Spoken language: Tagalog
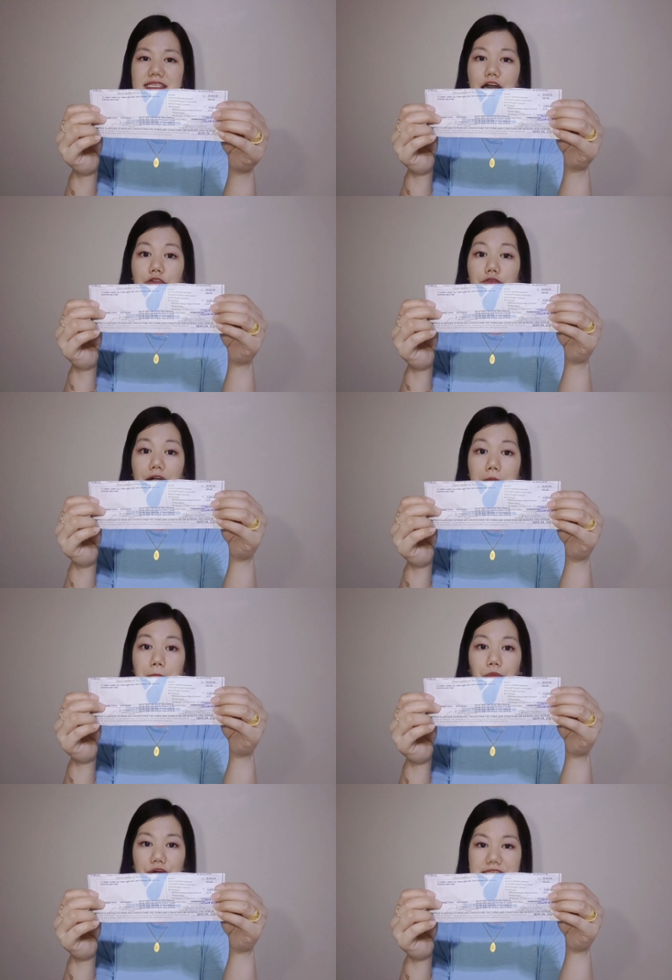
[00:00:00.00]
sa
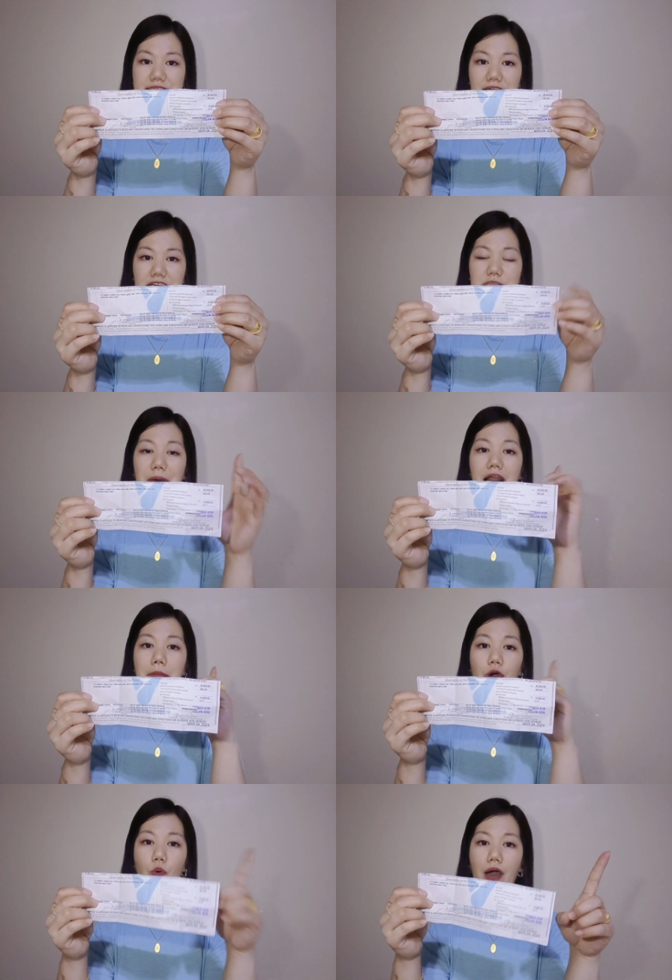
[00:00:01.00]
5.6 para
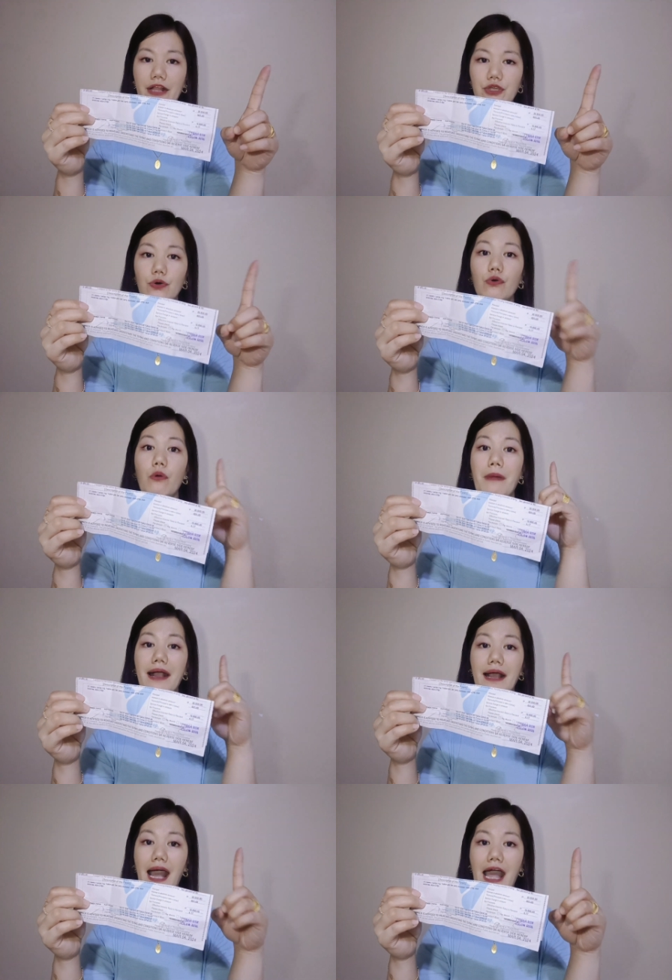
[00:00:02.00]
makuha nyo kung
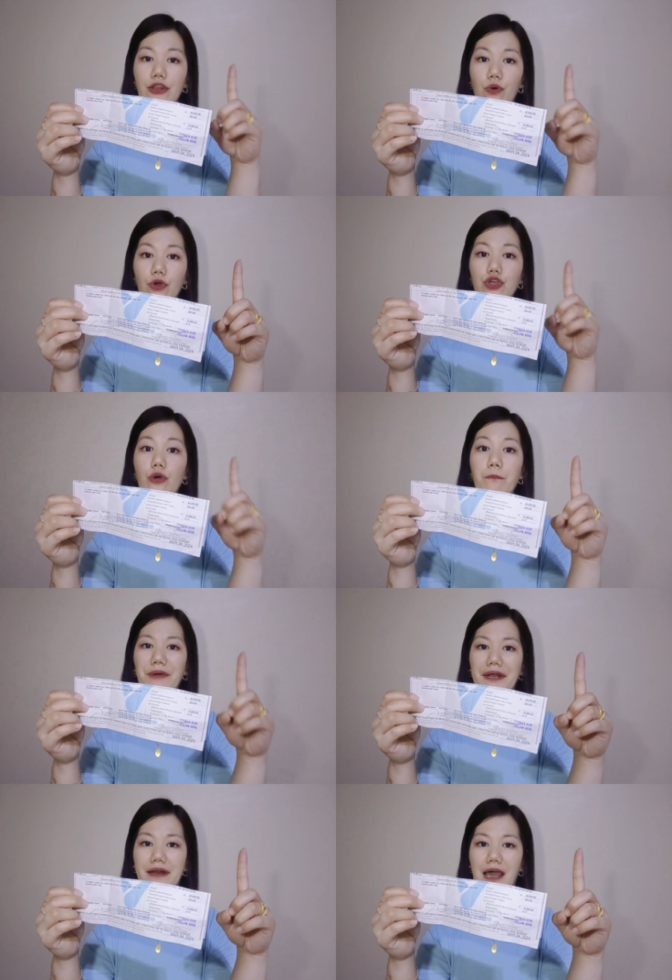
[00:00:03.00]
magkaano yung
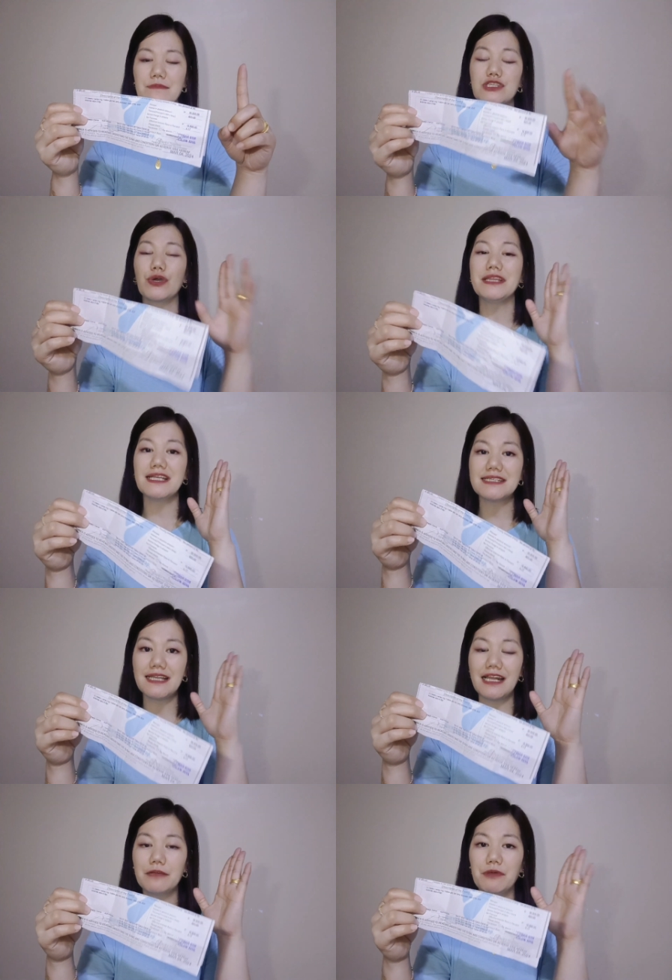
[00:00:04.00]
per gram. So, hindi
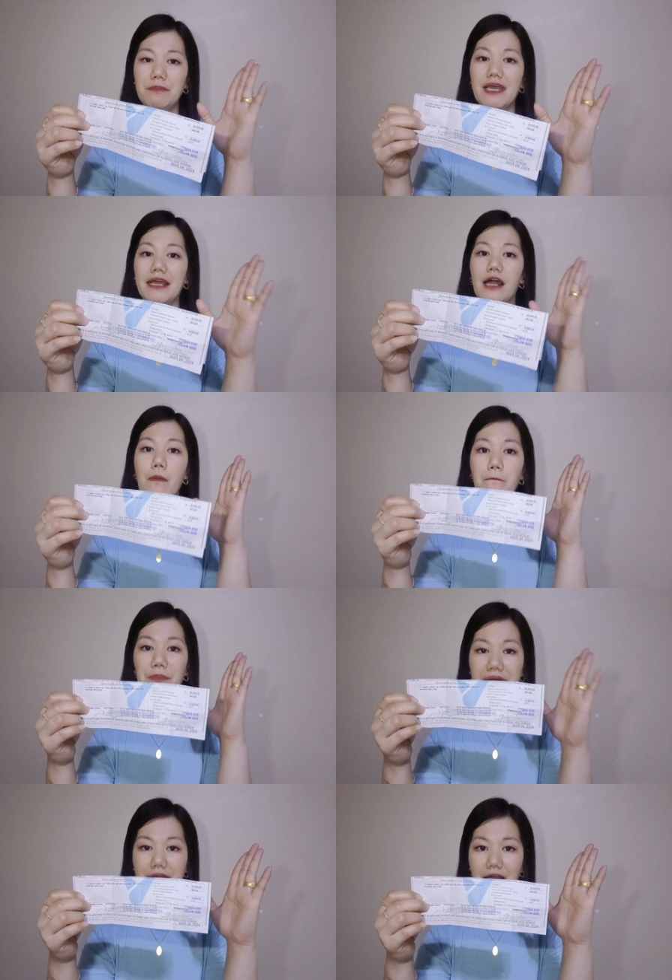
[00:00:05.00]
sila nagbibigay ng
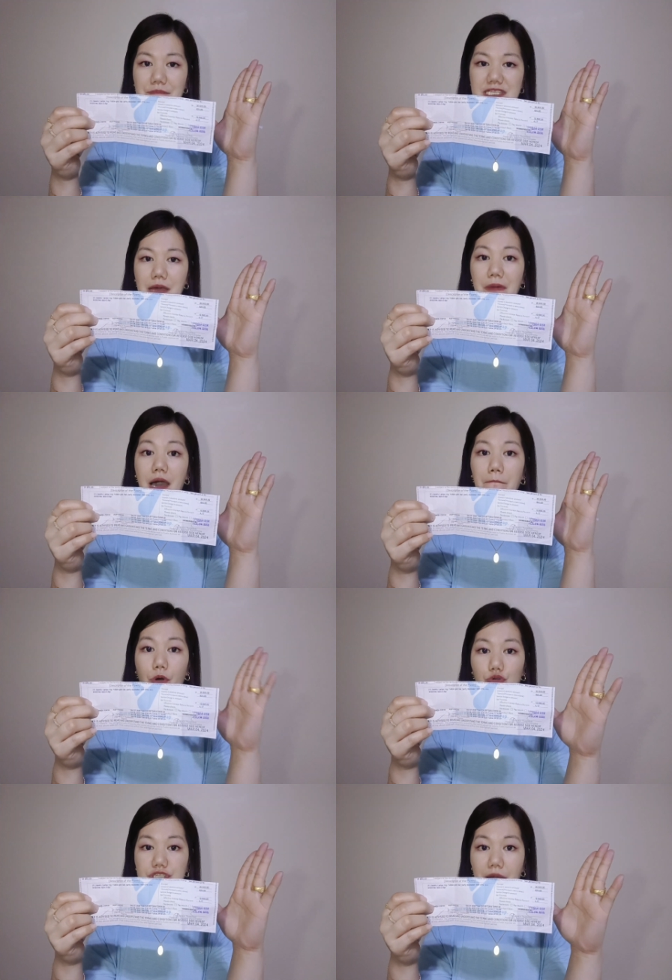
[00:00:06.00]
per gram sa
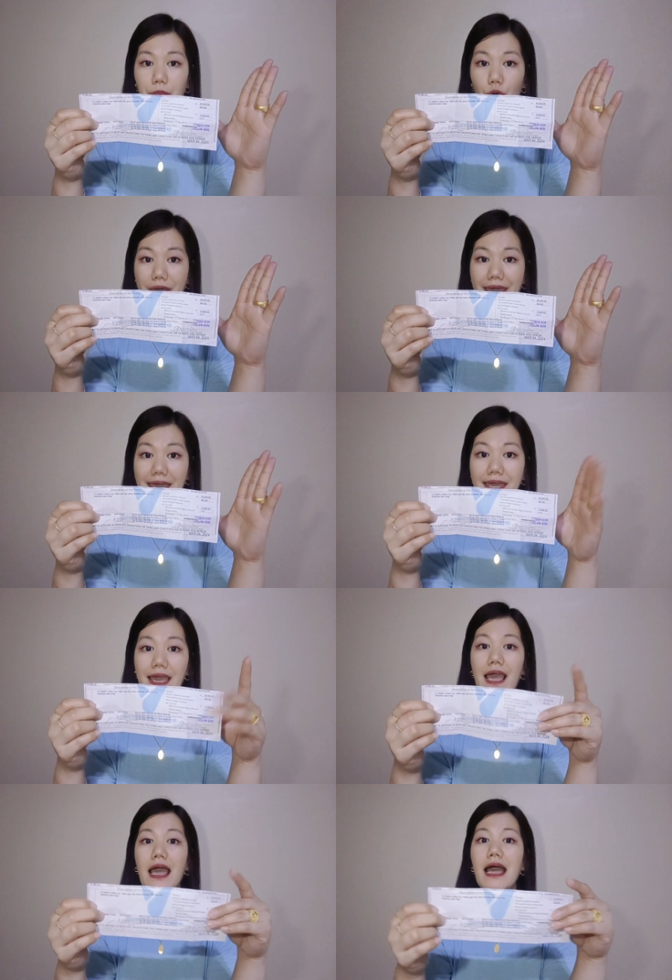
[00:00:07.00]
mga pawn shop,
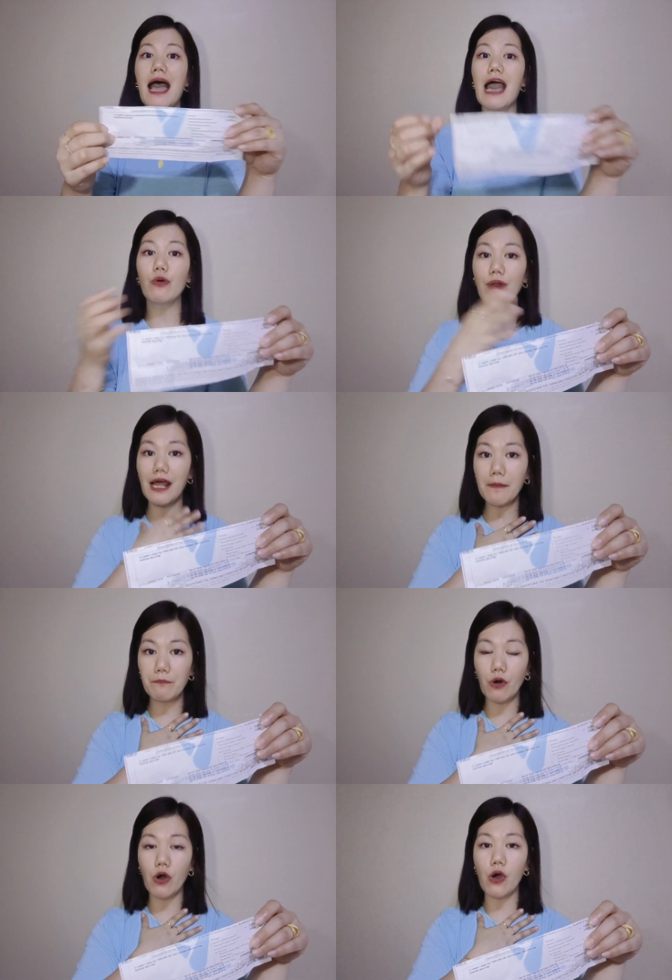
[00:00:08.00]
okay? Ako
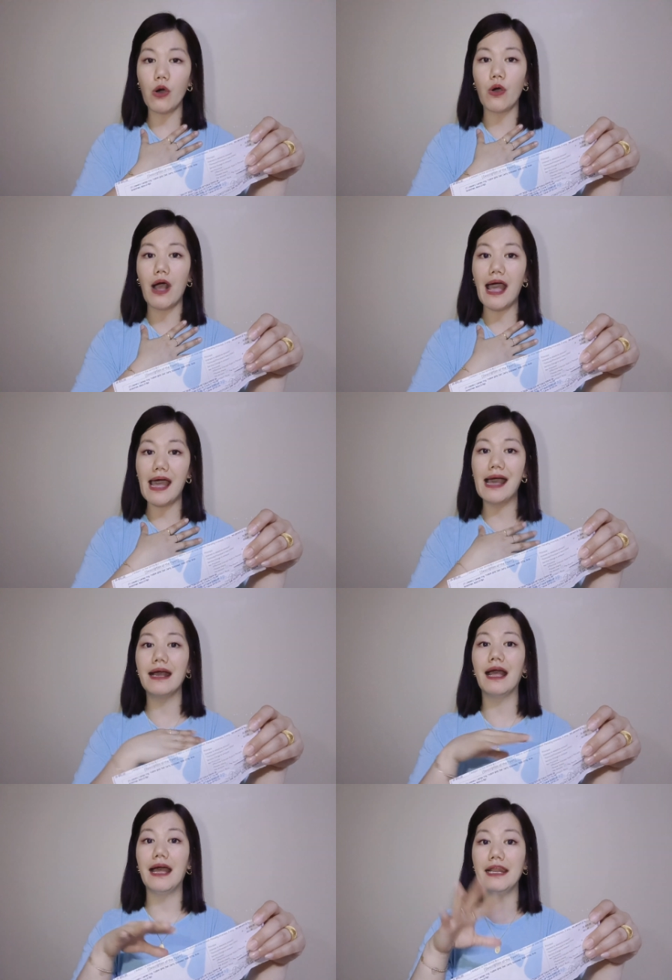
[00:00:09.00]
lang po
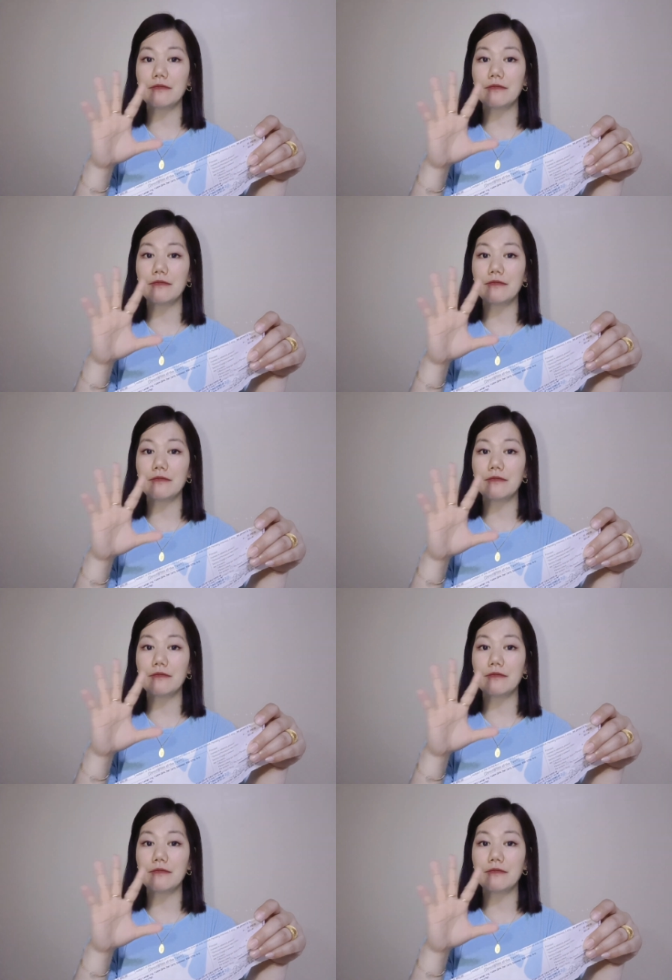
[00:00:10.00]
ang uh,